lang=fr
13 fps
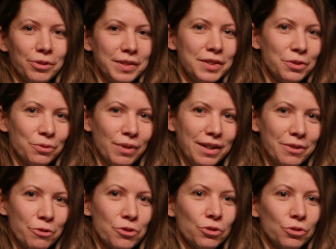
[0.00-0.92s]
en
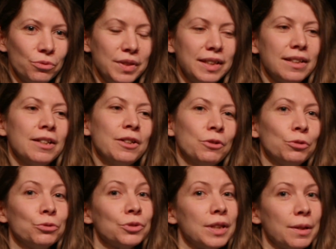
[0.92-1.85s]
histoire aujourd'hui
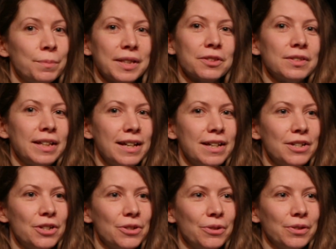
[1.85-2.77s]
autour d'un
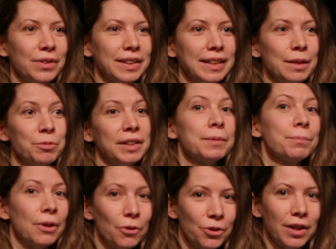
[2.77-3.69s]
personnage euh, qui est peut-être
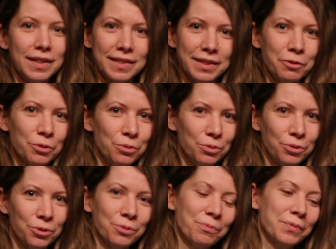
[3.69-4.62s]
pas encore assez connu.
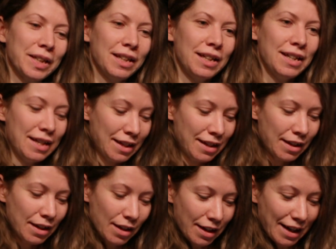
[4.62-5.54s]

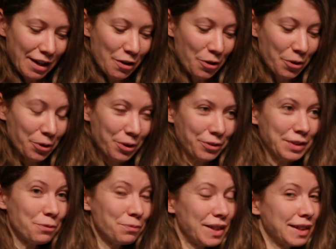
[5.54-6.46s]
Alors, en
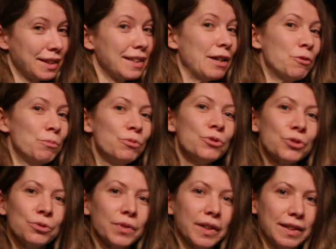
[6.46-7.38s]
effet, qui a le
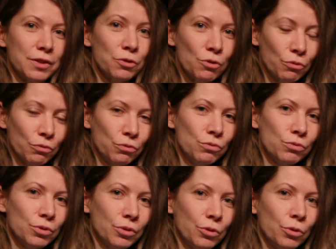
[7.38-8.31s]
plus œuvré selon vous
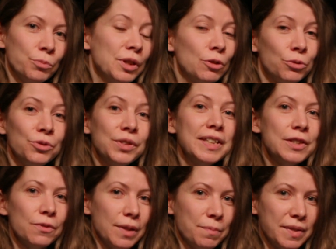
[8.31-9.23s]
au milieu du
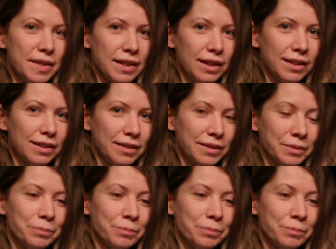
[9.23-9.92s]
19e siècle